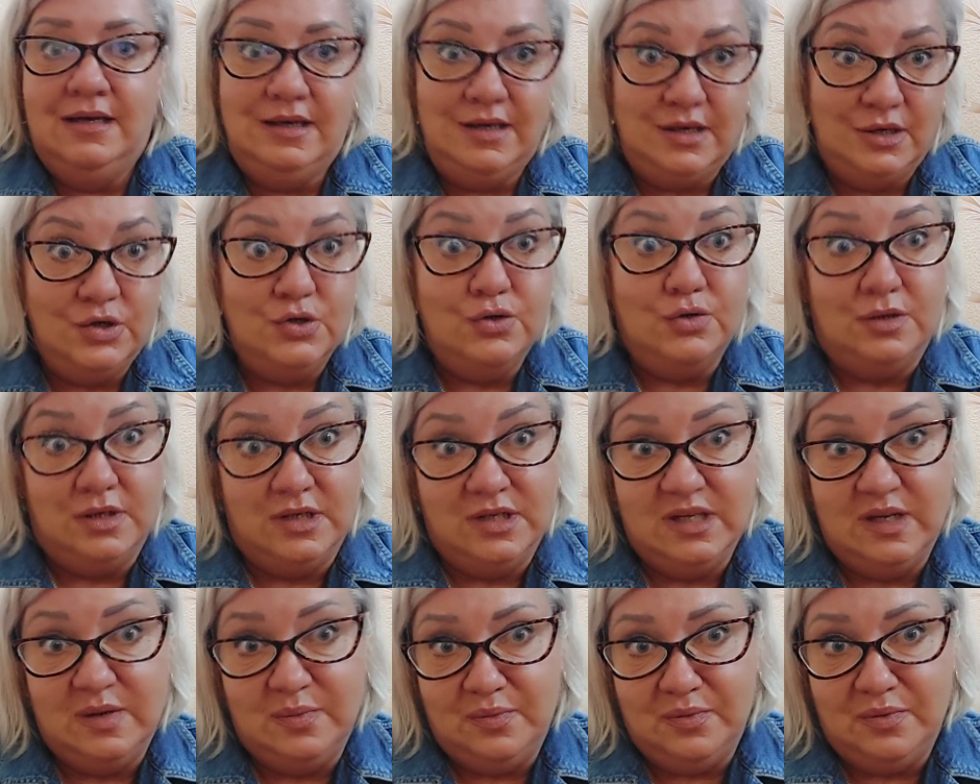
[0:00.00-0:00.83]
еще до
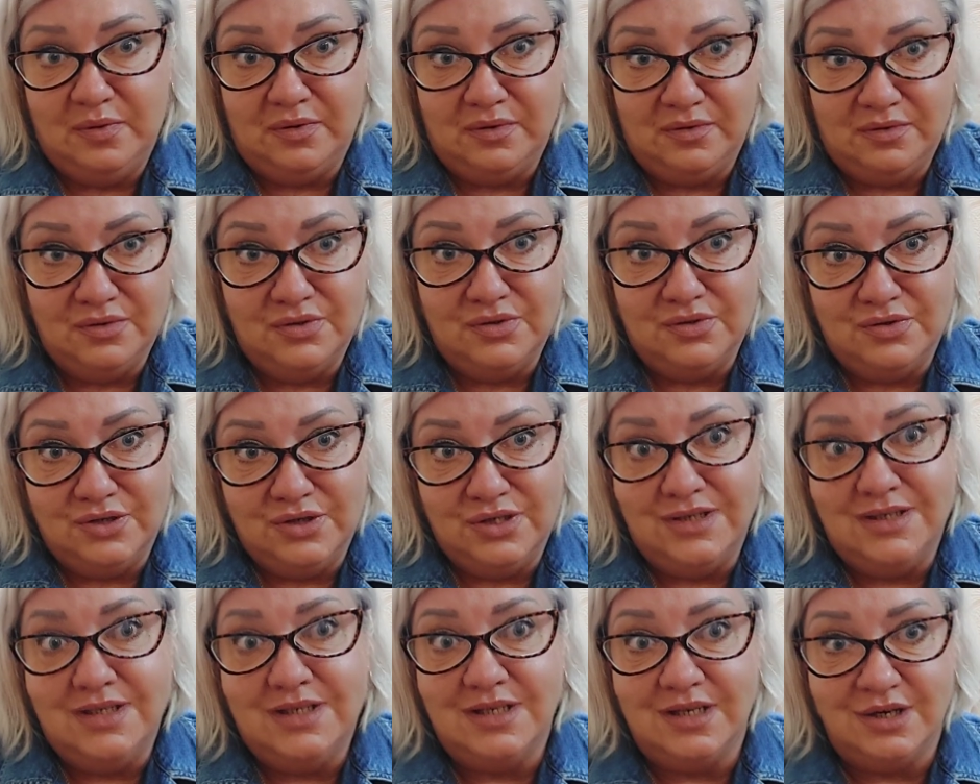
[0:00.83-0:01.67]
сих пор
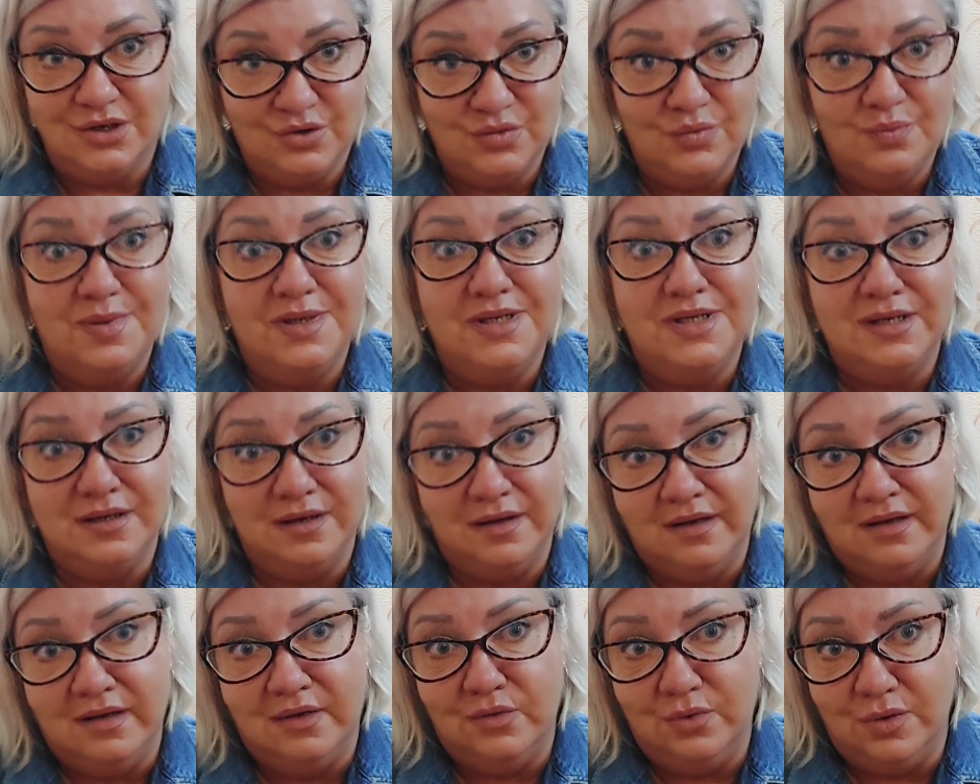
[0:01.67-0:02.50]
кусочек, скажу по
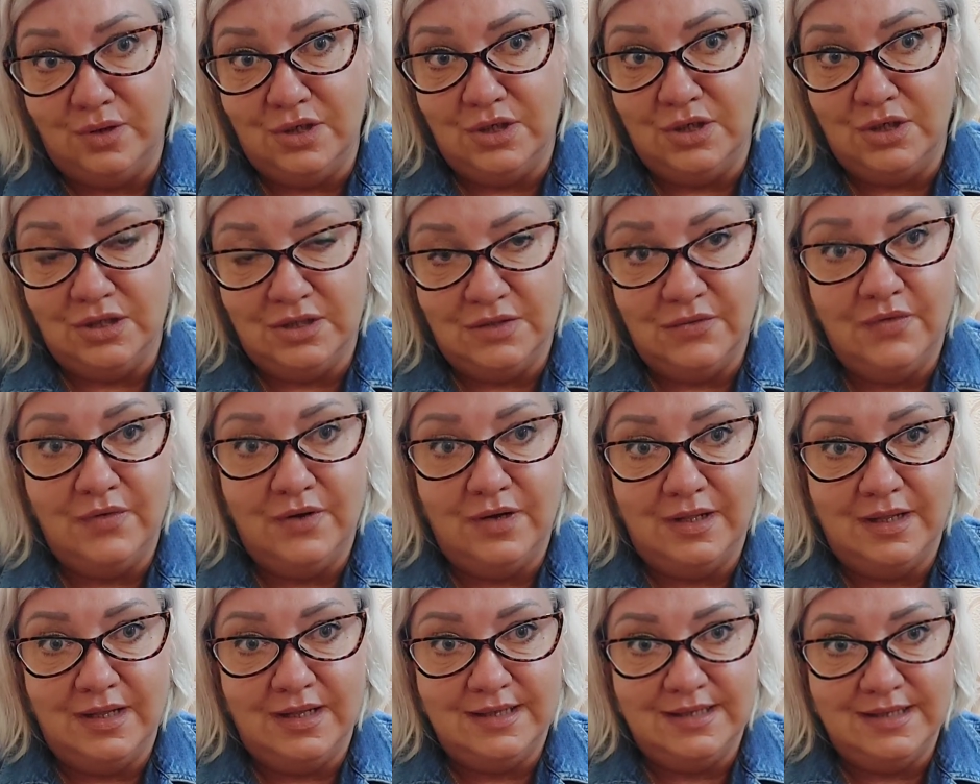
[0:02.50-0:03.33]
секрету, лежит в
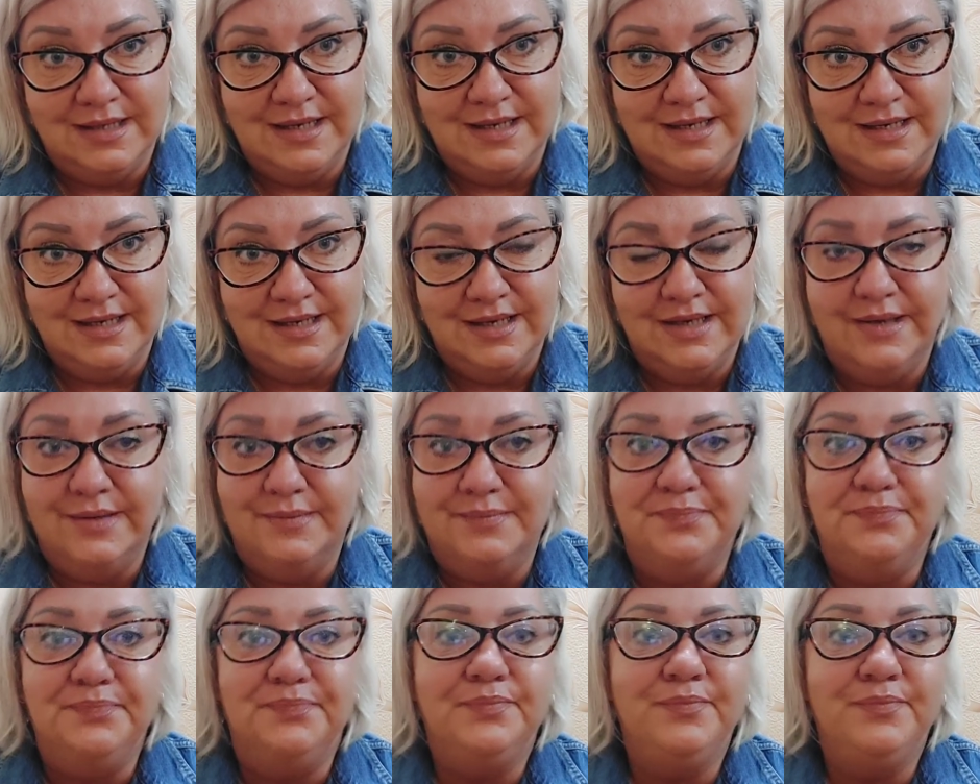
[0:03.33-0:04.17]
холодильнике.